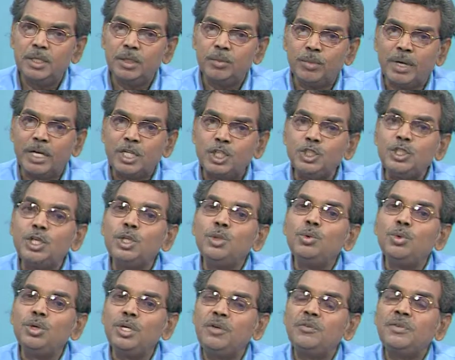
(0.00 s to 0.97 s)
మనిషి
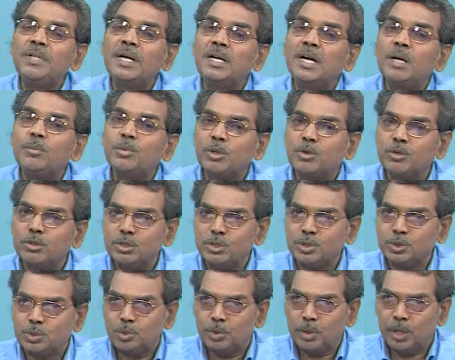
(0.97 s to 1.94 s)
ఎందుకు ఈ విధంగా
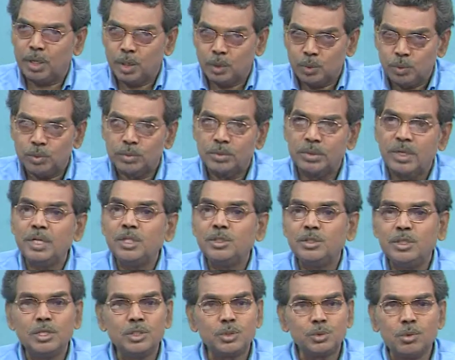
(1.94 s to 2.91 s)
ప్రవర్తిస్తున్నాడు అని
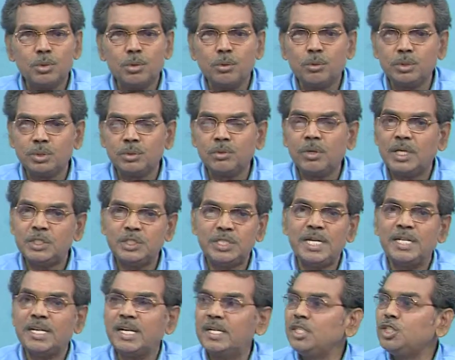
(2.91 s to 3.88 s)
తెలుసుకోవడం కోసం
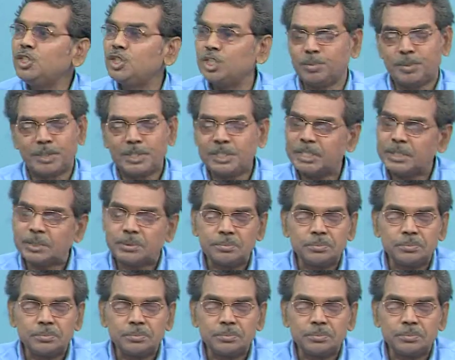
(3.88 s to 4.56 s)
అధ్యయనాన్ని చేపట్టారు